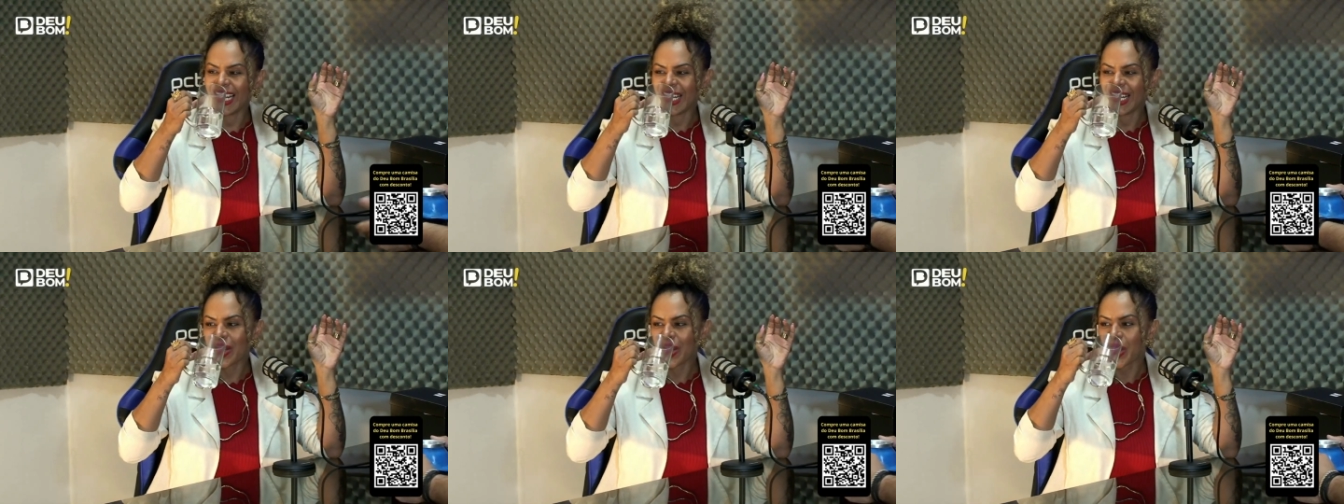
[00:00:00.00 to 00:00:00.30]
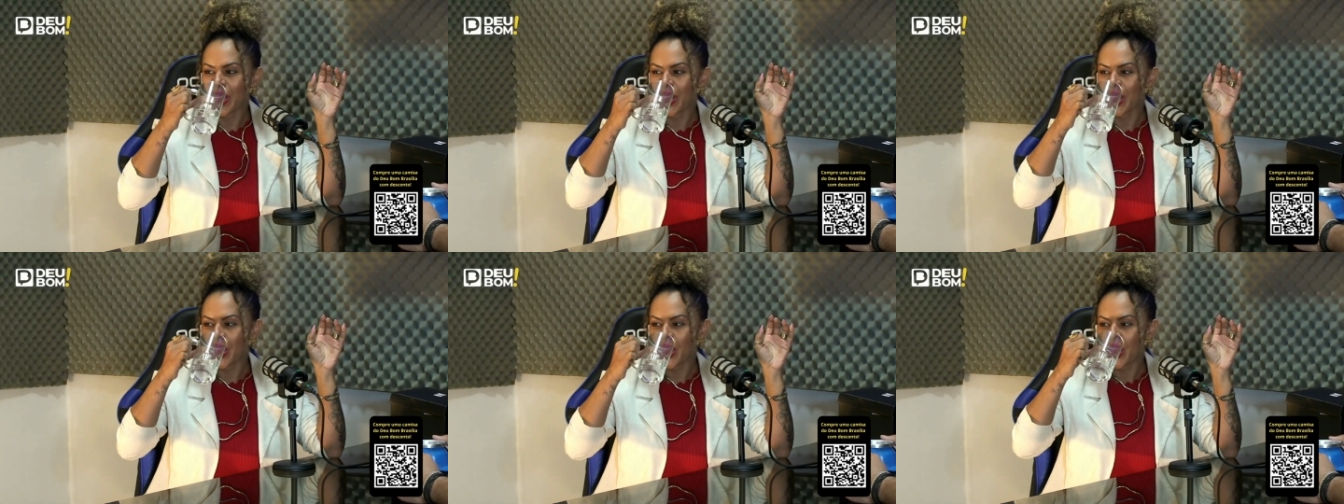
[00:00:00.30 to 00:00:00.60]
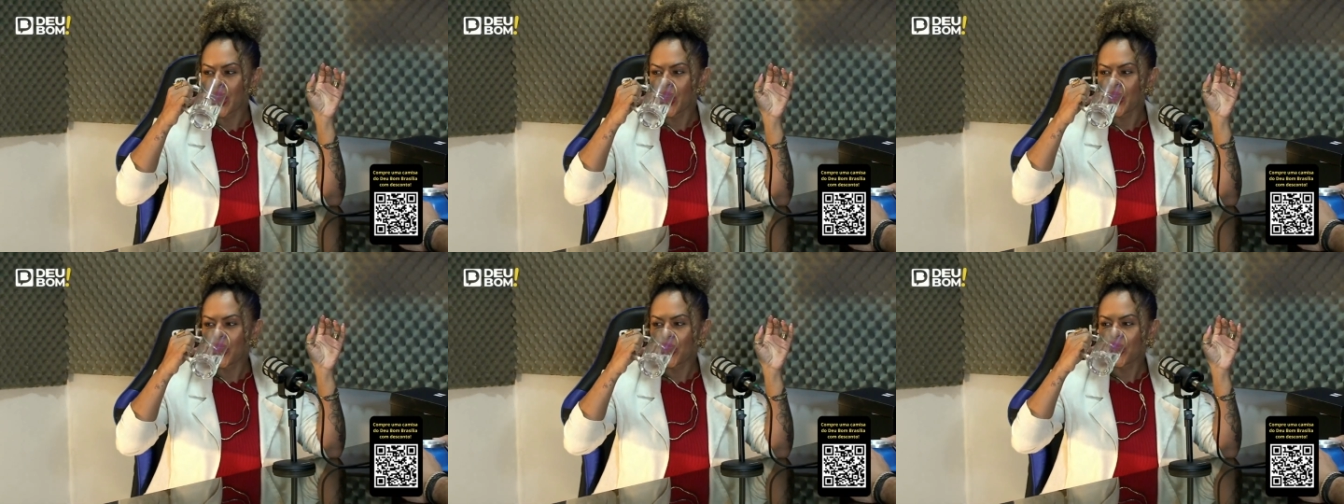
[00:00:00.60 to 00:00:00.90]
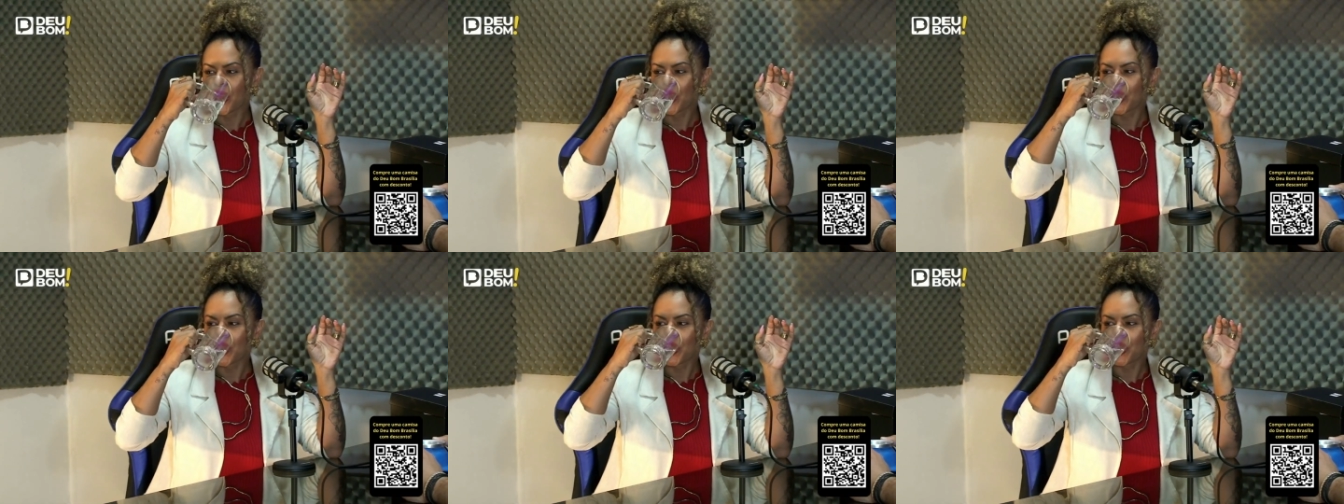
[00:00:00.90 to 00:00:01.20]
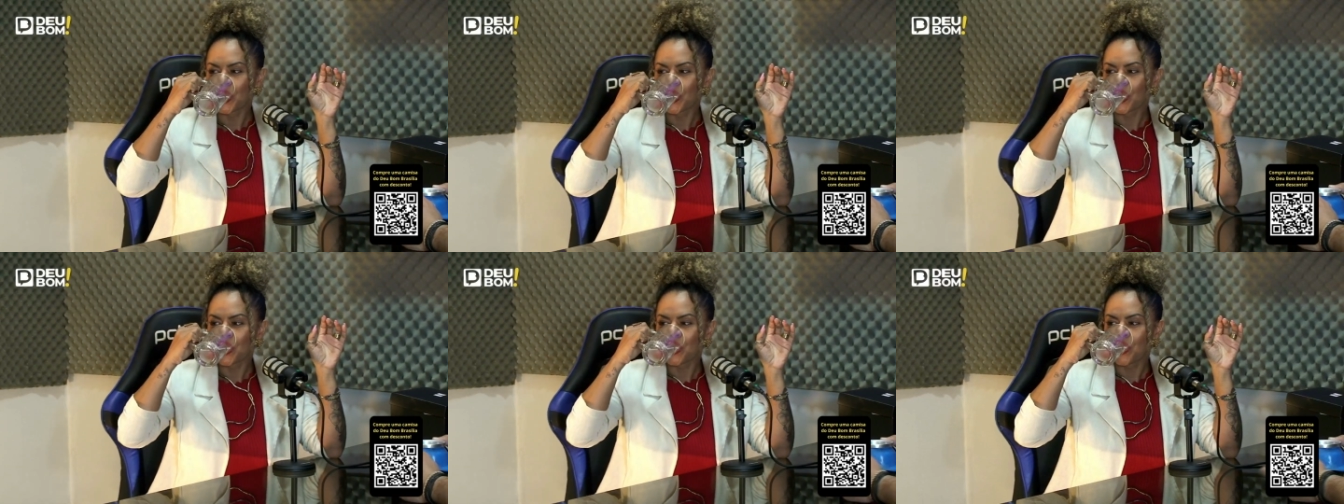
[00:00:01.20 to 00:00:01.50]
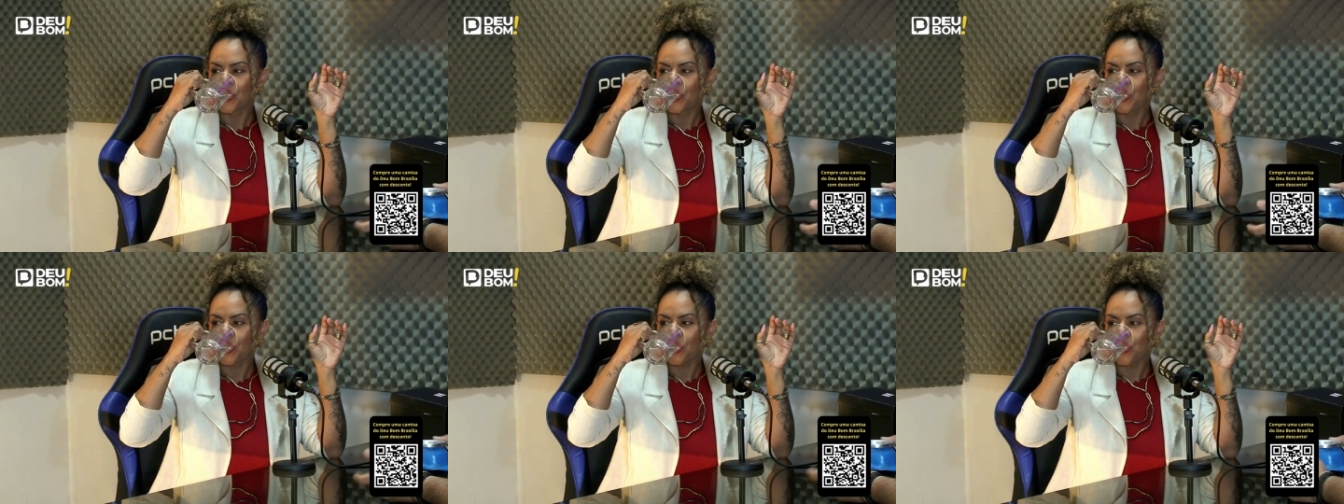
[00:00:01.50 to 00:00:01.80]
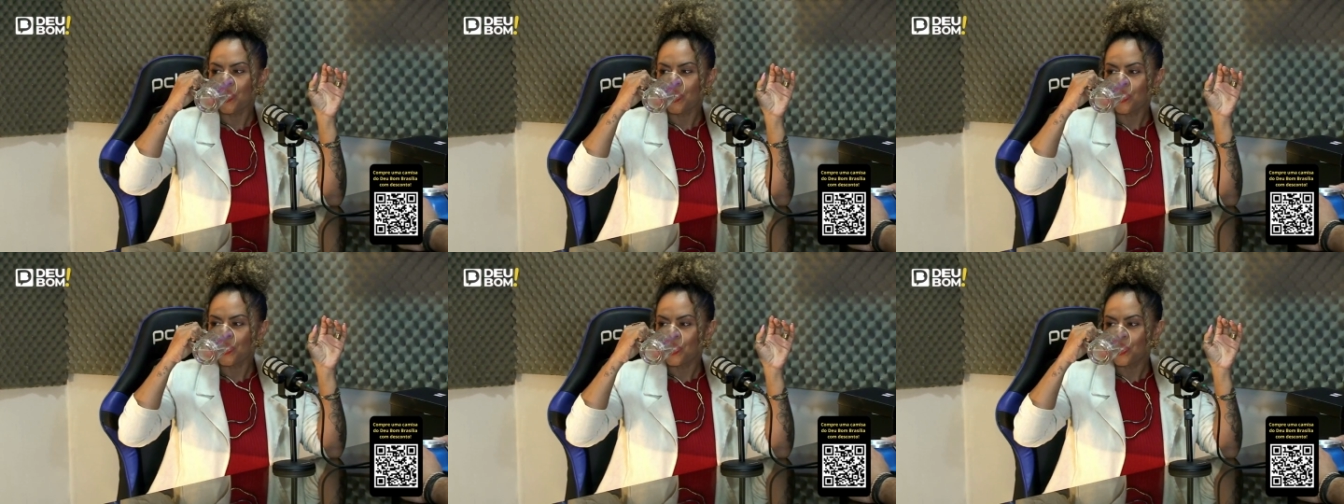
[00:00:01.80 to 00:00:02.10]
já pensa na putaria, né? Não,
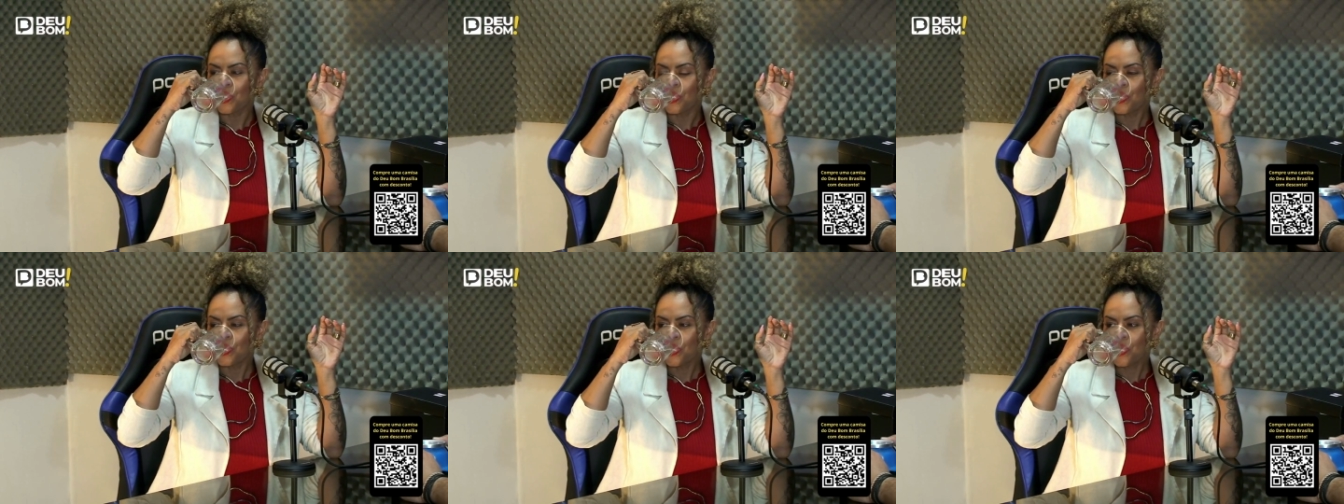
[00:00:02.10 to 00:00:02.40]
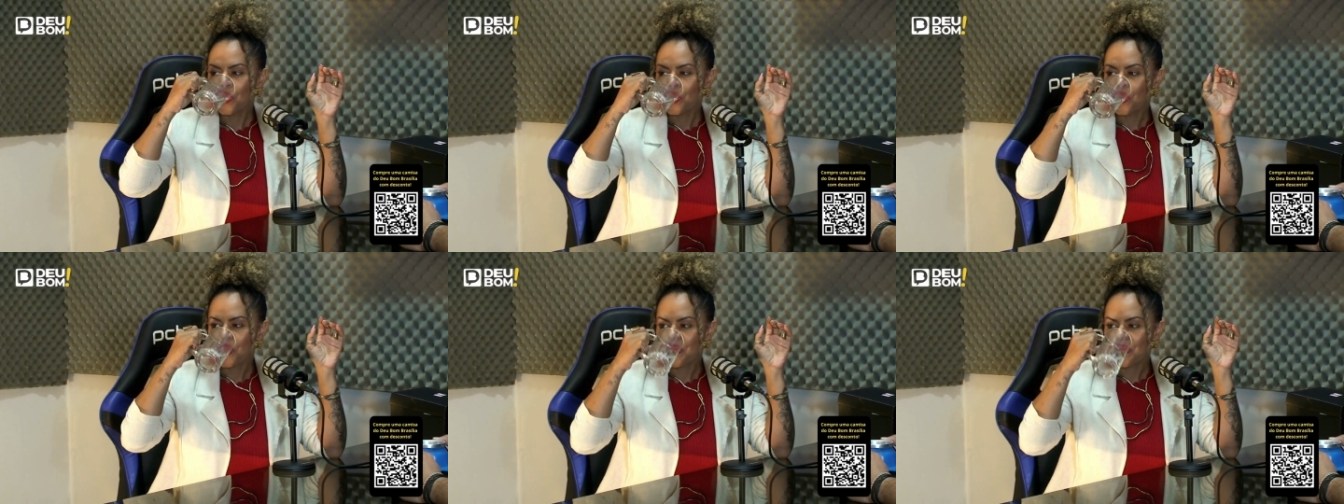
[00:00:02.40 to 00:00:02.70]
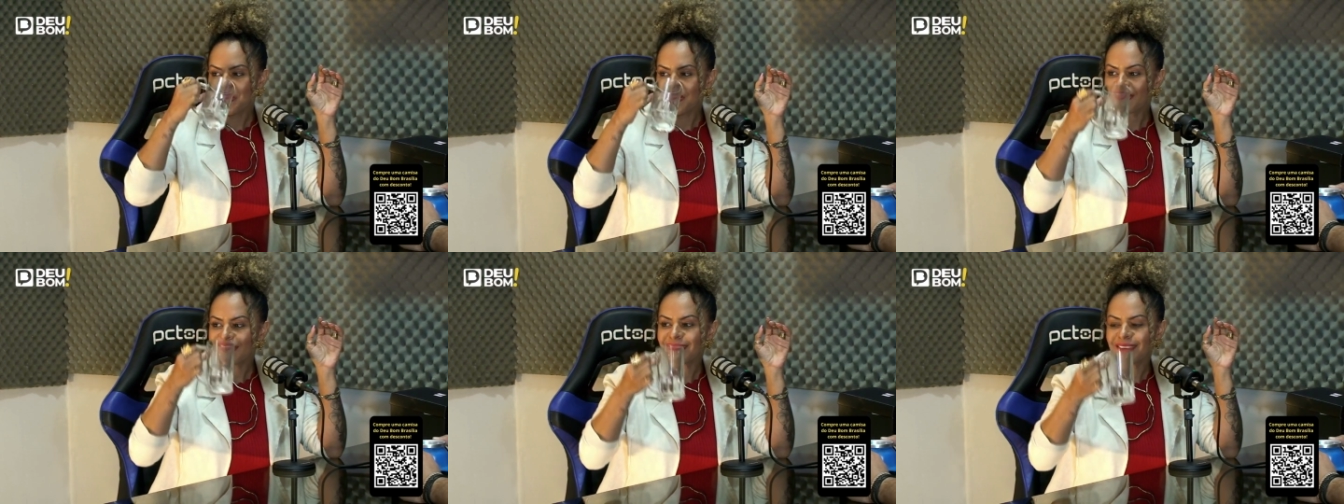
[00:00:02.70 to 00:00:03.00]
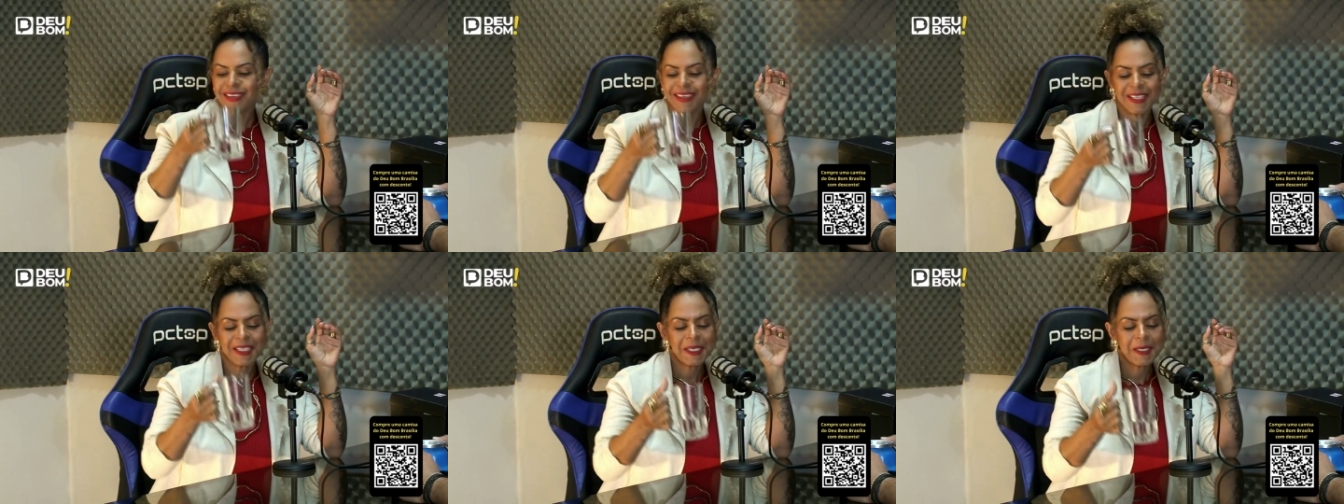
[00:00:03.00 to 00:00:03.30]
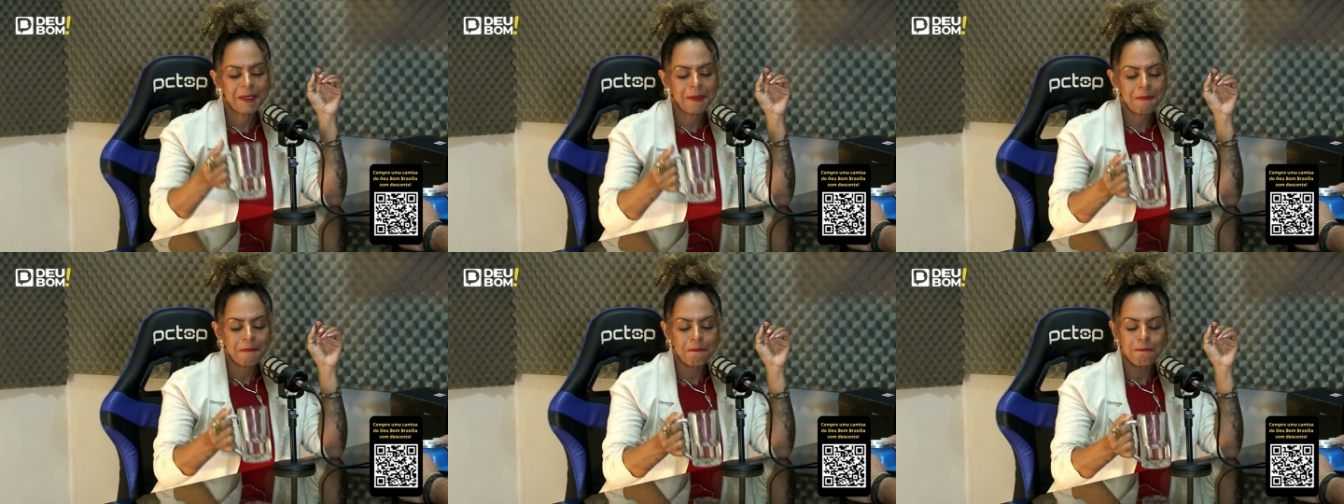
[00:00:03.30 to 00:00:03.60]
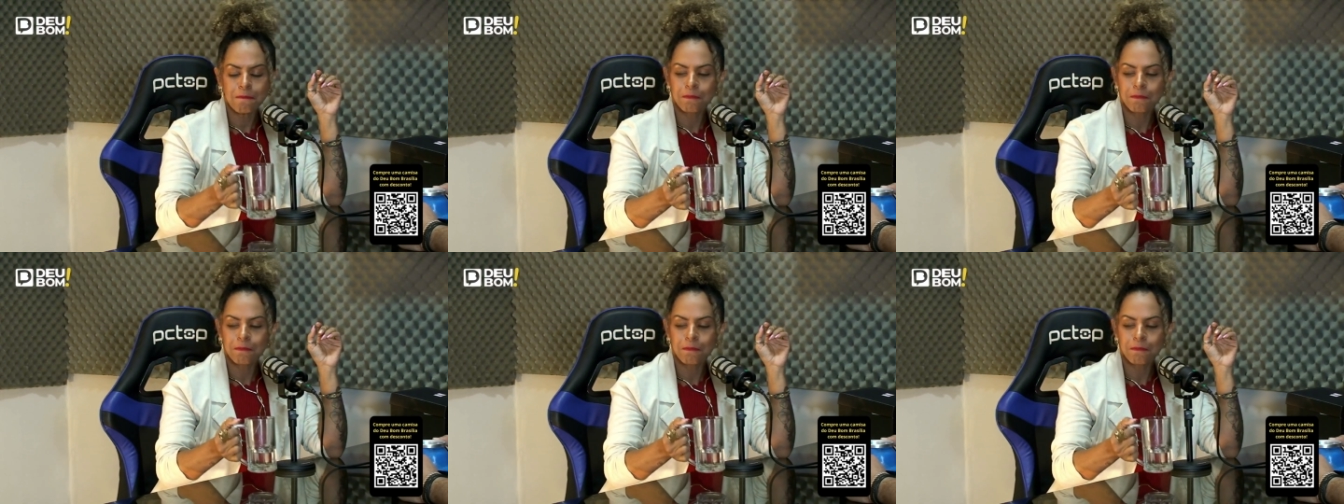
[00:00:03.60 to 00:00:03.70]
mas eu acho que é, de repente,